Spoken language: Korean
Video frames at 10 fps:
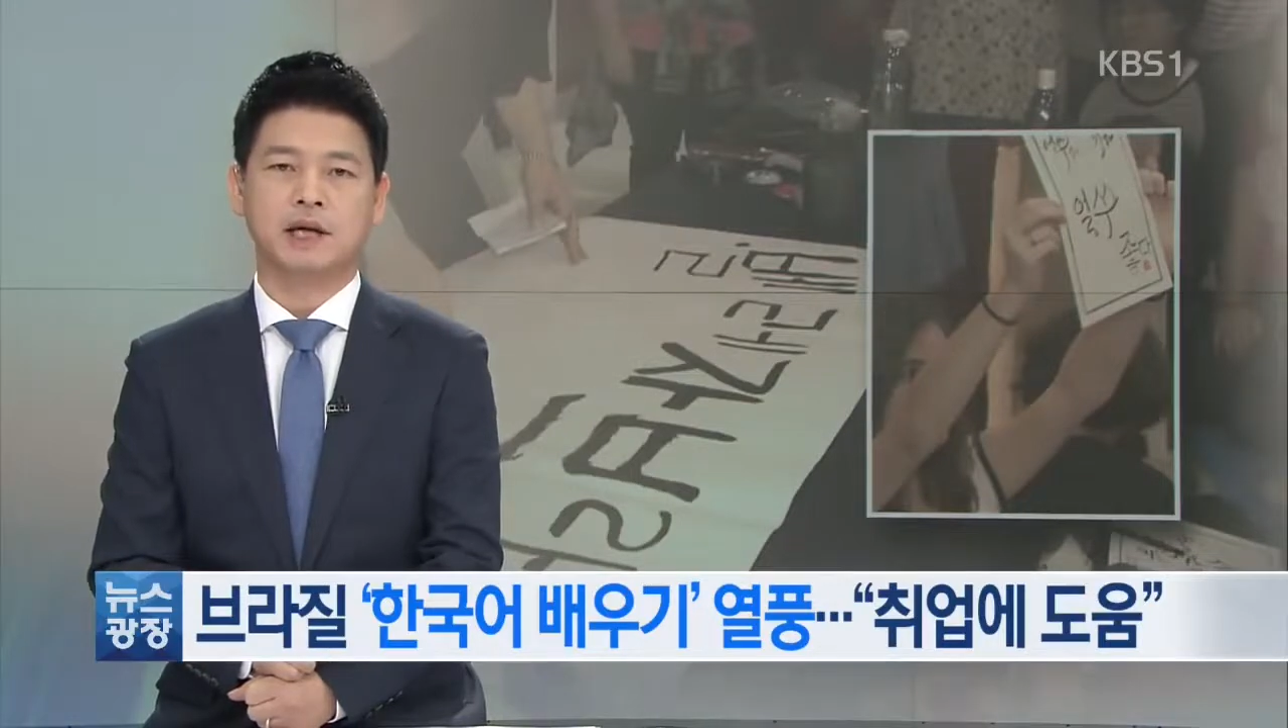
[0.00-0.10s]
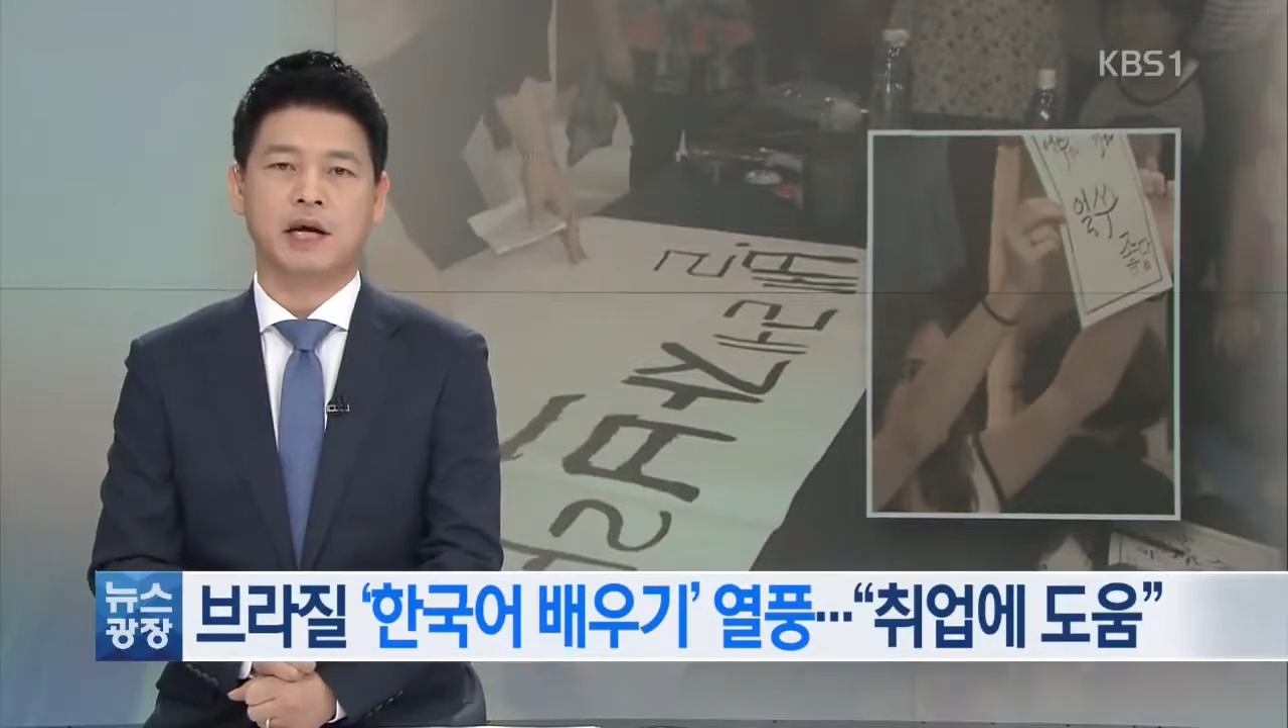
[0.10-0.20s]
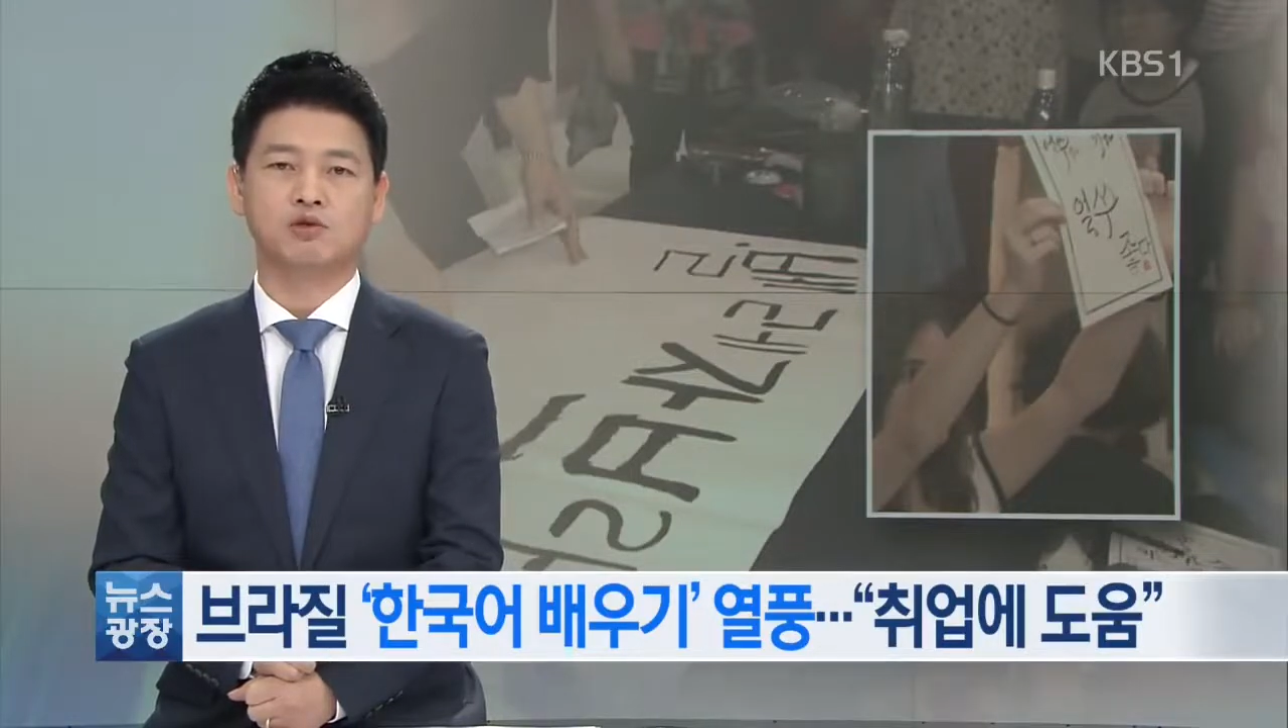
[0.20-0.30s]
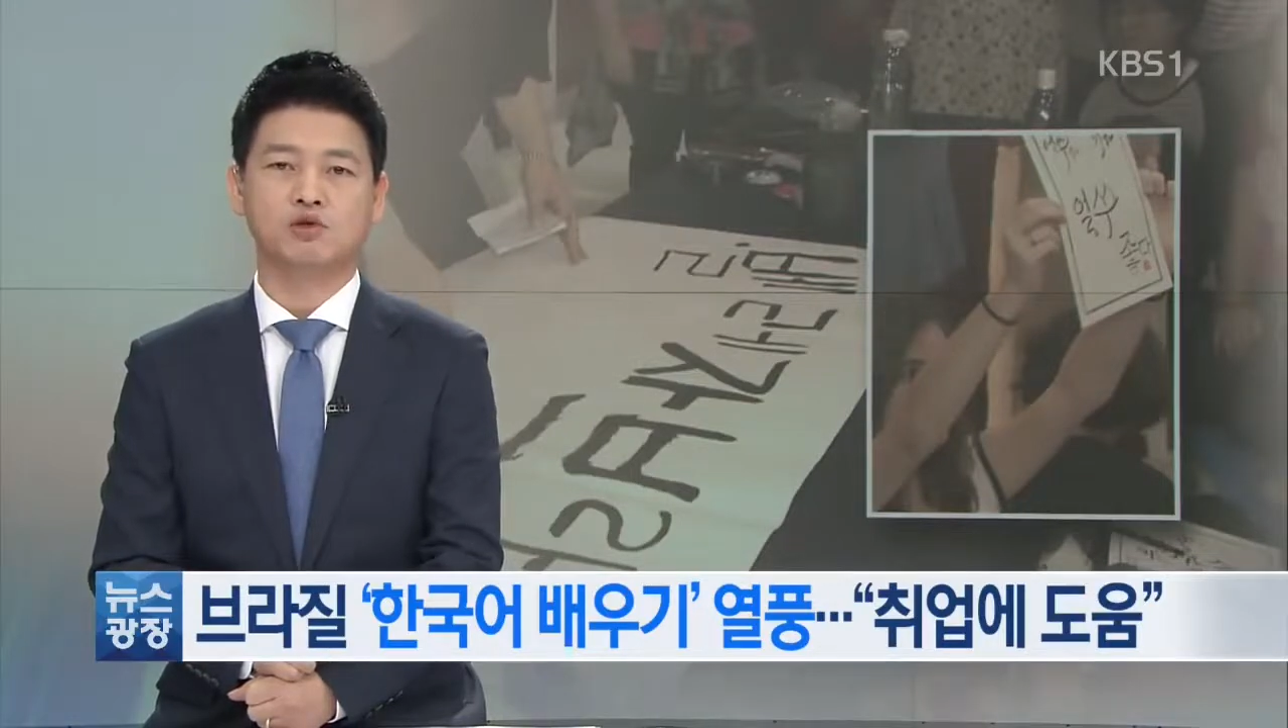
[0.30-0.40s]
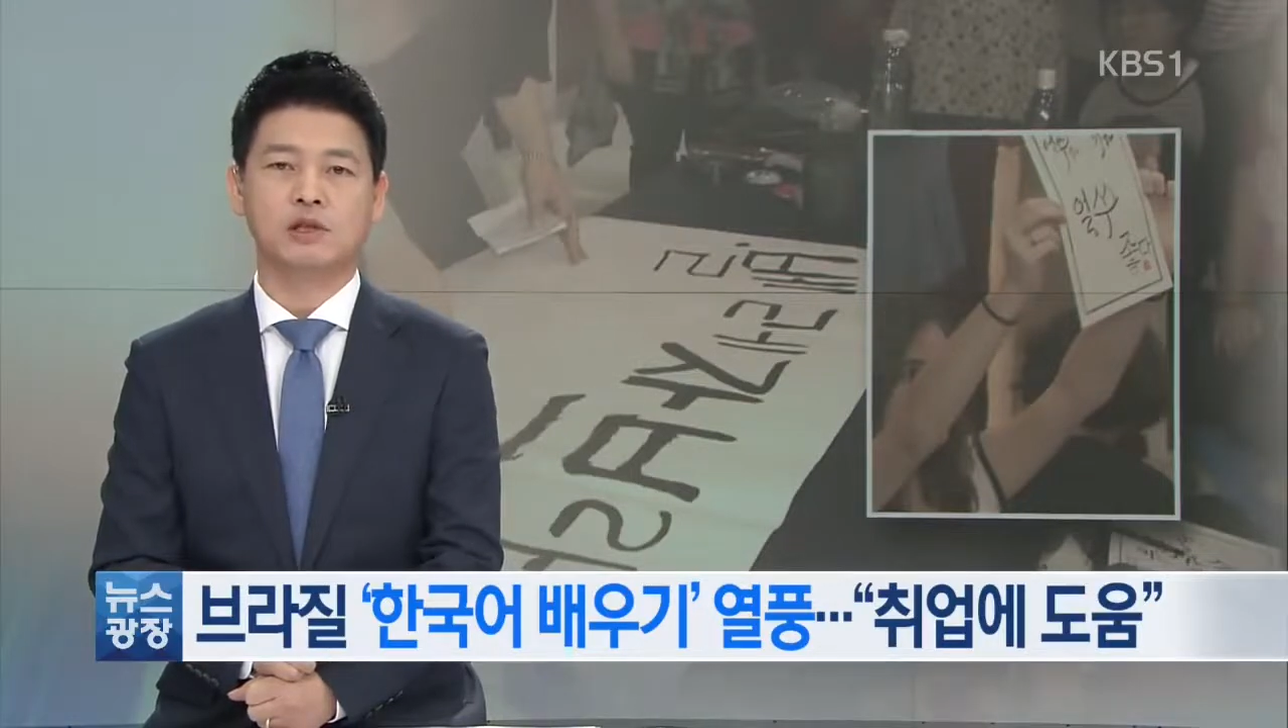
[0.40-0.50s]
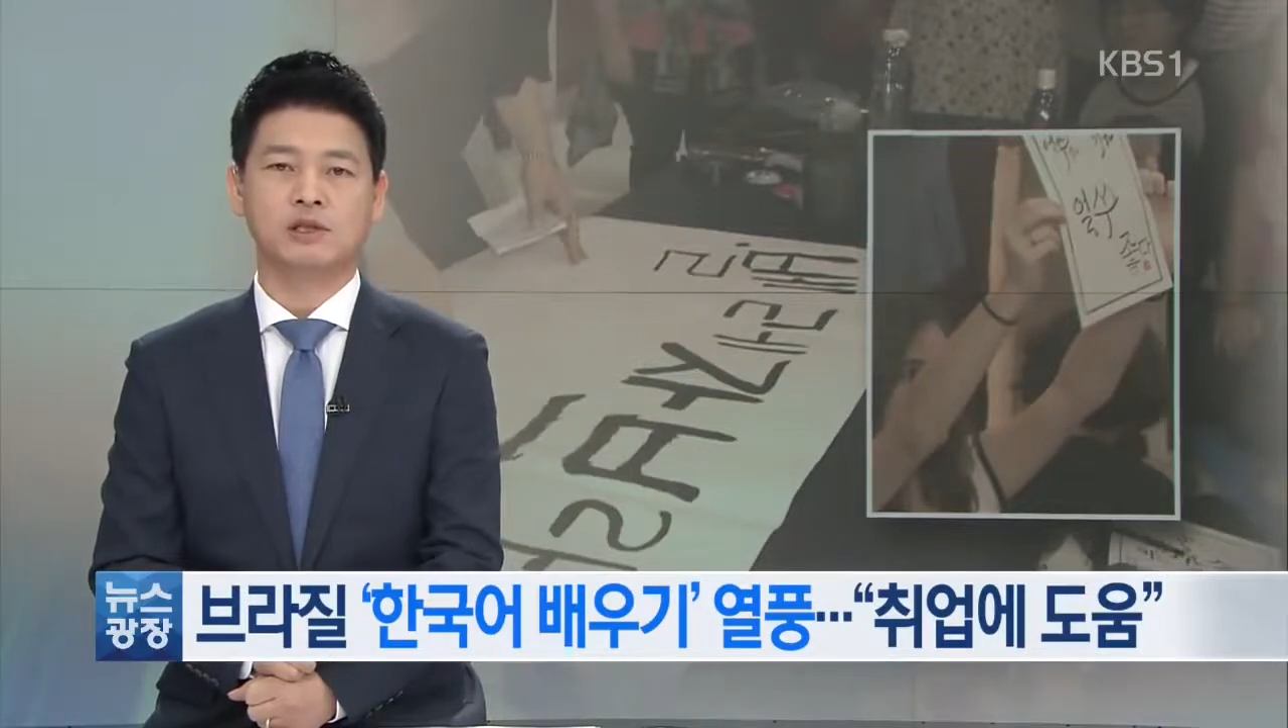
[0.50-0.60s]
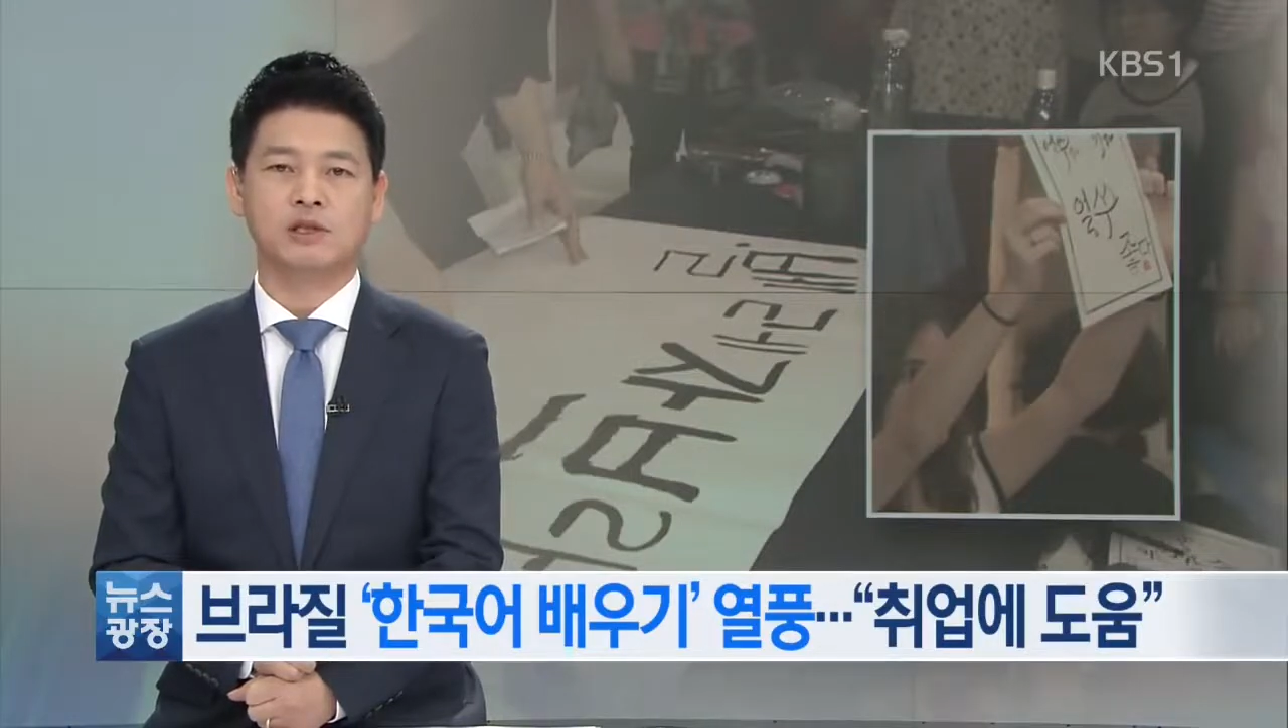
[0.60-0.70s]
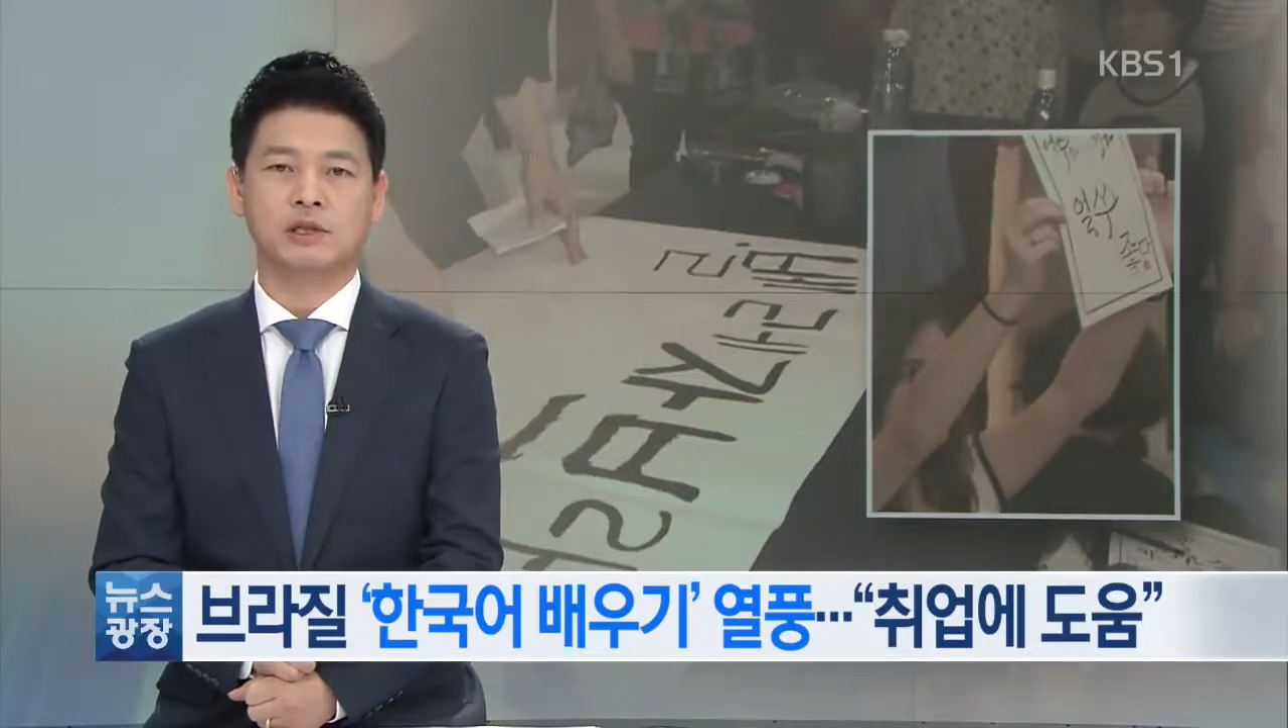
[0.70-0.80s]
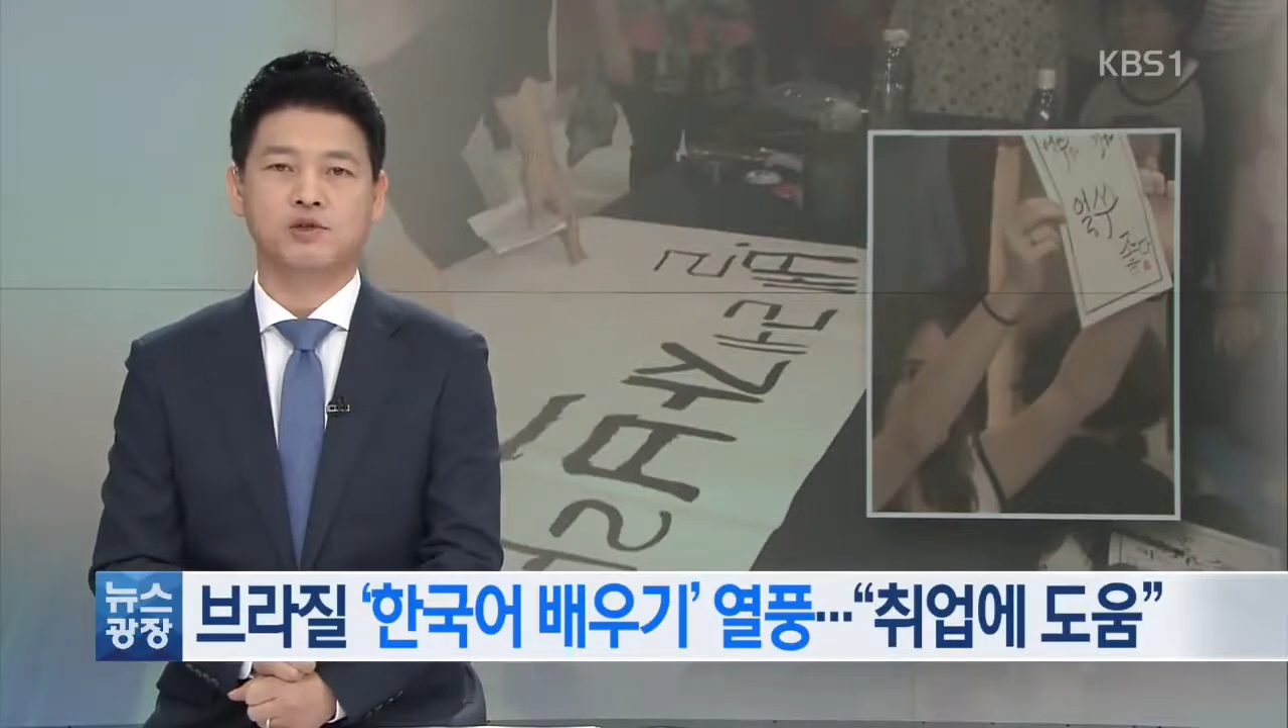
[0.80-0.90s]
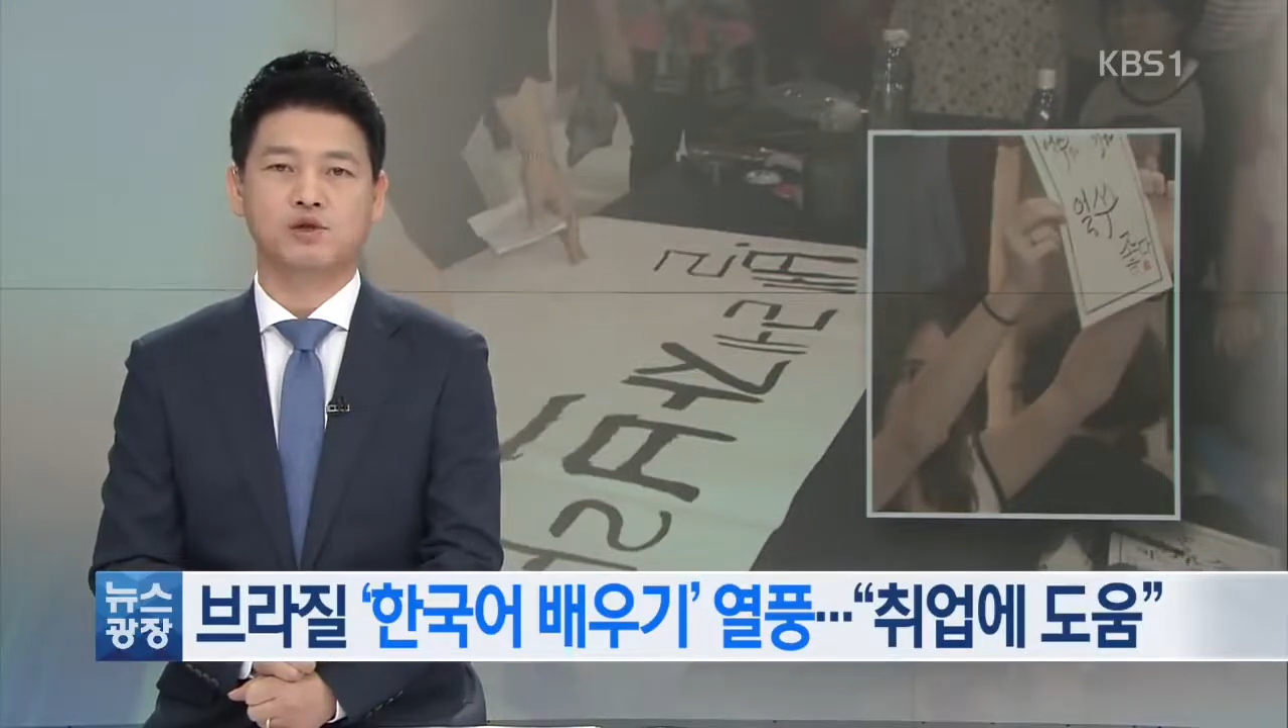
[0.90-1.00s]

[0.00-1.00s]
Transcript: 한국어 능력이